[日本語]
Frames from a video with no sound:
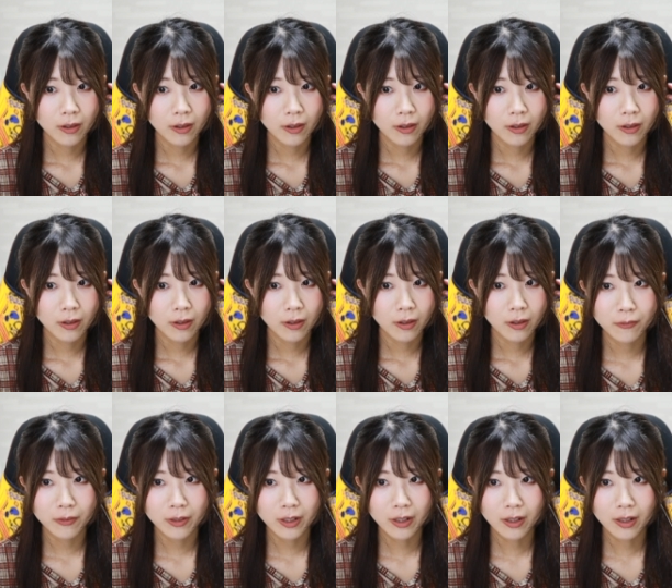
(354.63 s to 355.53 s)
はい。
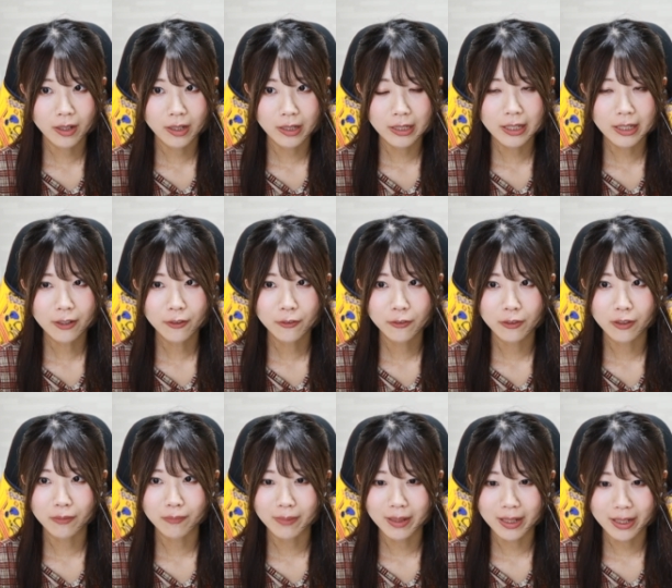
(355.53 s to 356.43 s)
これが
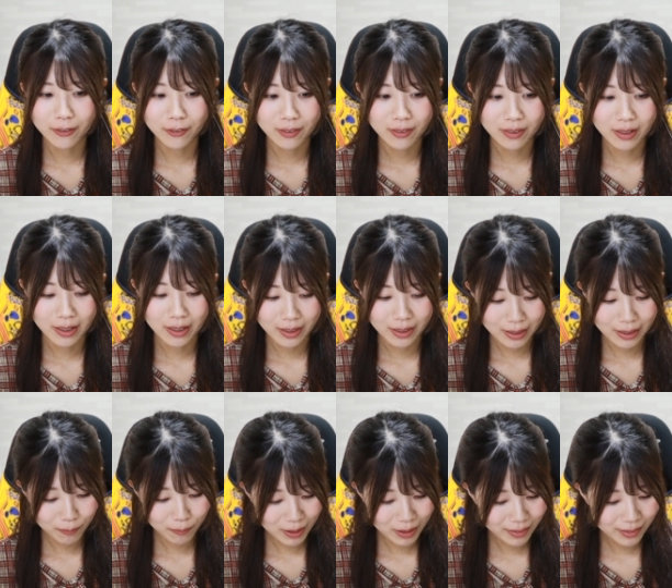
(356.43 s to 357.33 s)
イヤホンのマイク使っ
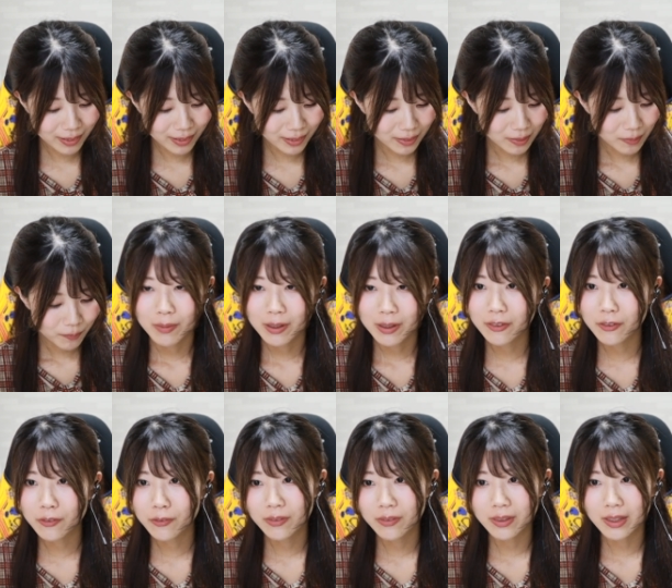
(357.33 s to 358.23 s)
てます。
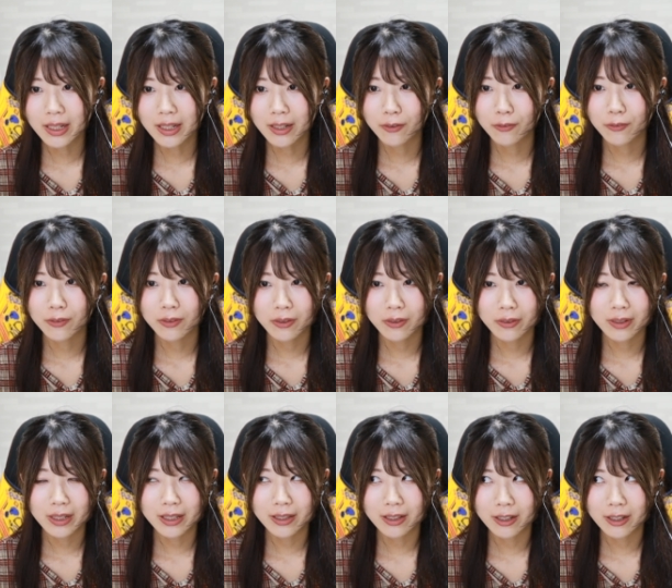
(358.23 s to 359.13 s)
パソコンに
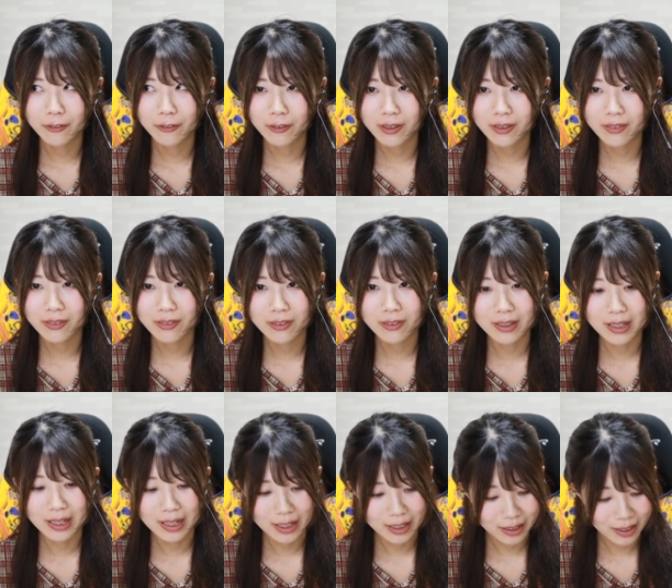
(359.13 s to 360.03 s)
オーディオインターフェース
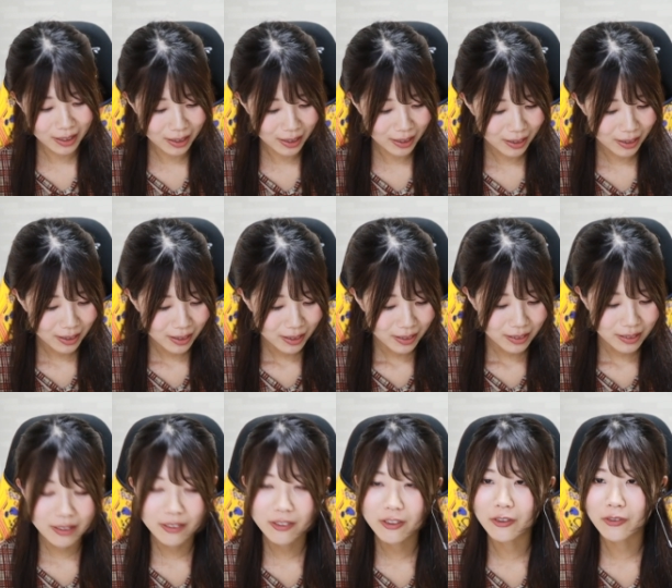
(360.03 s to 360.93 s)
つないで、
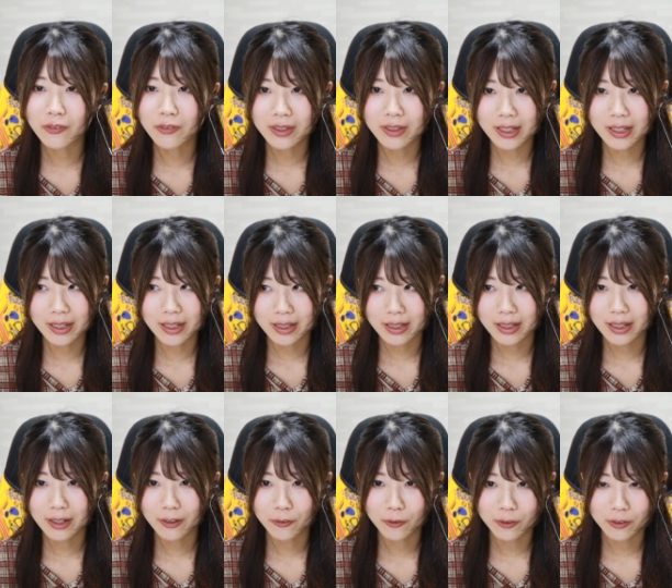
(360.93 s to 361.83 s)
で、そこ
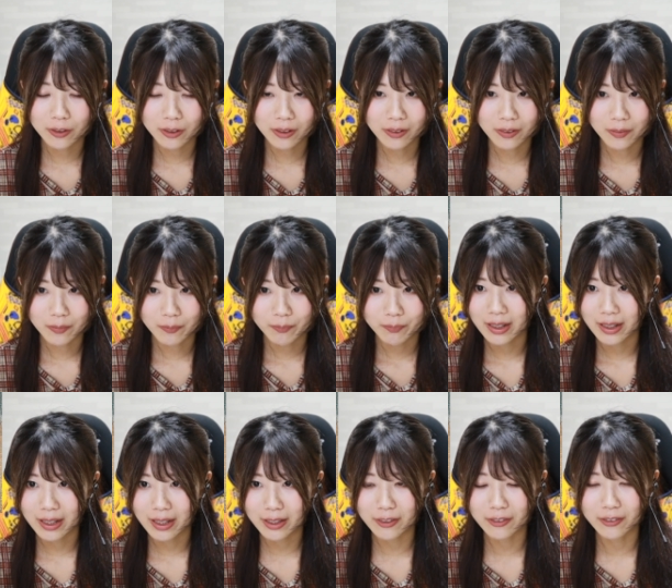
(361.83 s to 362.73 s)
にイヤホンの
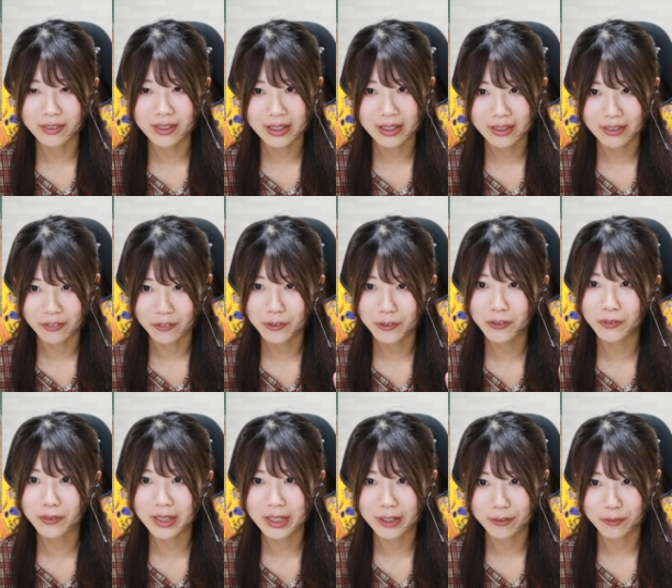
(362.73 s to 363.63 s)
ヘッドセット、
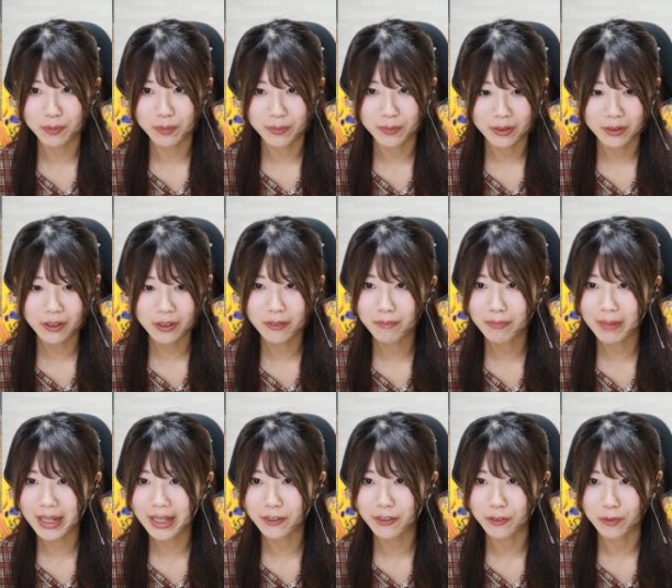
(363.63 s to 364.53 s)
音を聞く部分と
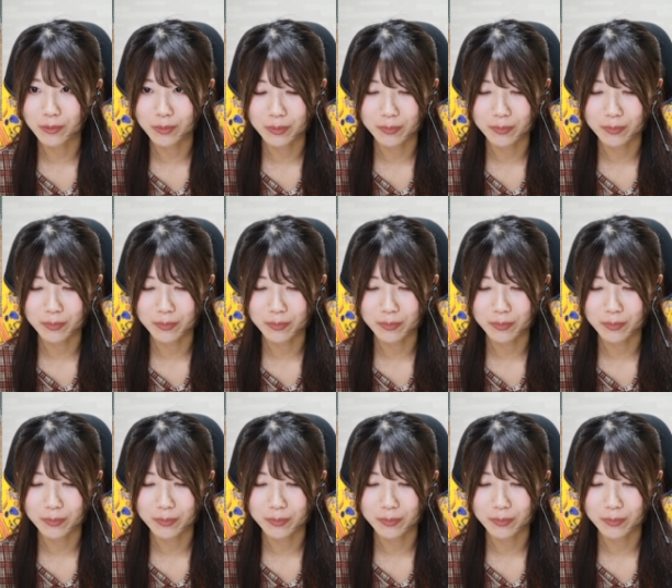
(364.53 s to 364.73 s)
マイクの